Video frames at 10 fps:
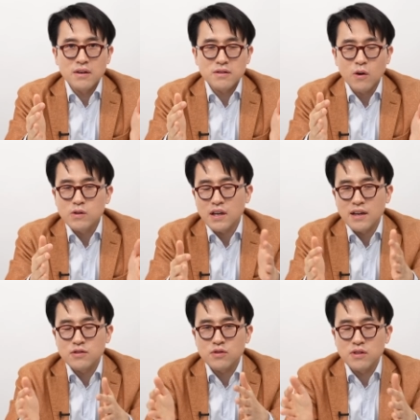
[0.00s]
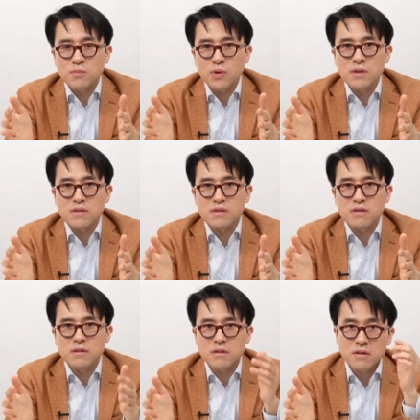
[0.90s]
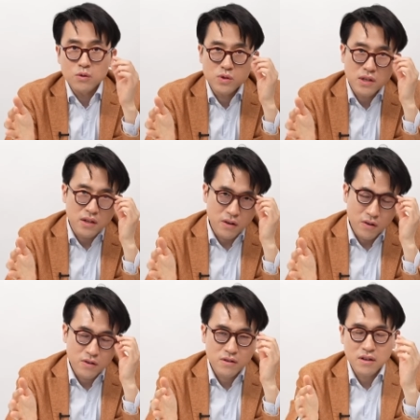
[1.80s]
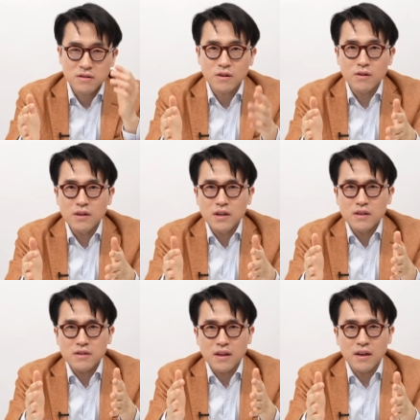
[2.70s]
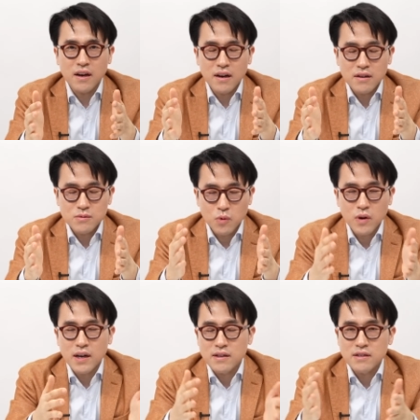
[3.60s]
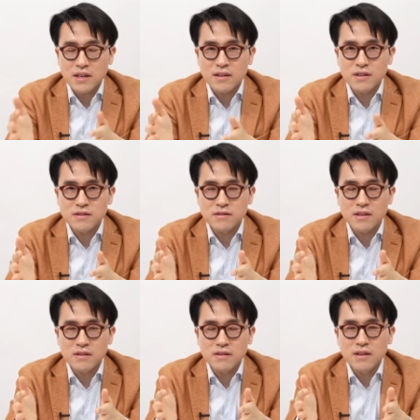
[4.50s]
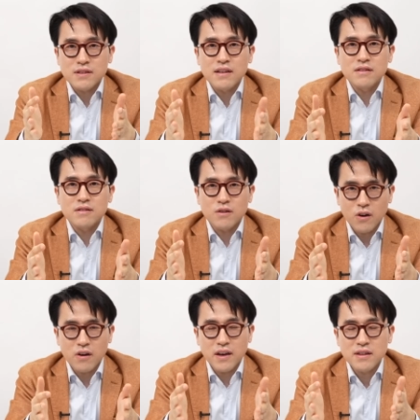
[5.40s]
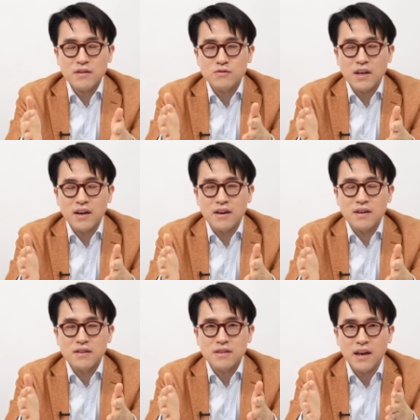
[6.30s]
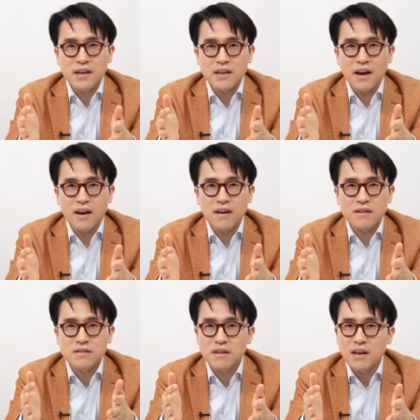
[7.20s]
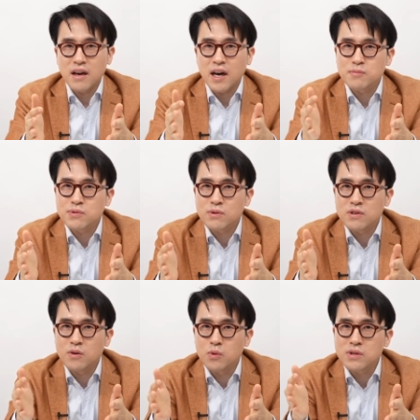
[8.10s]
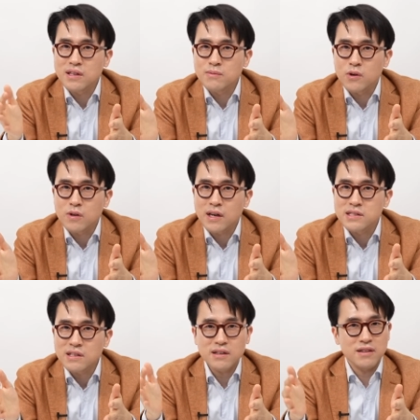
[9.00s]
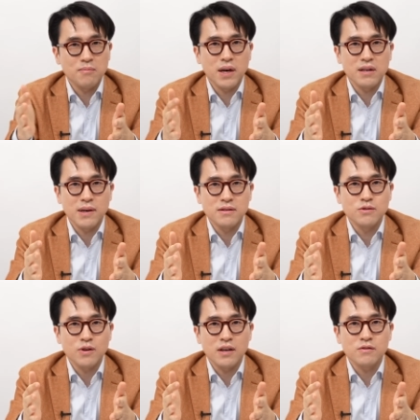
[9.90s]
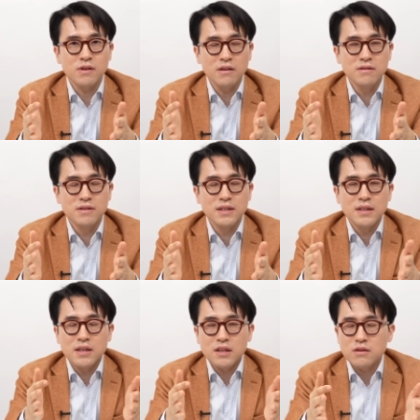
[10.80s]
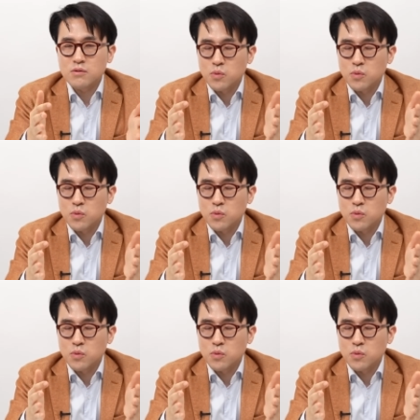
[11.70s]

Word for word: 성장할 수 있는 포인트들을 놓치게 돼요. 그래서 내가 뭔가 일이 잘 됐을 때는 나는 야, 해냈구나. 다행이야. 근데 앞으로 이거 못 해내면 어떡하지? 라는 압박을 받을 수가 있고요. 그리고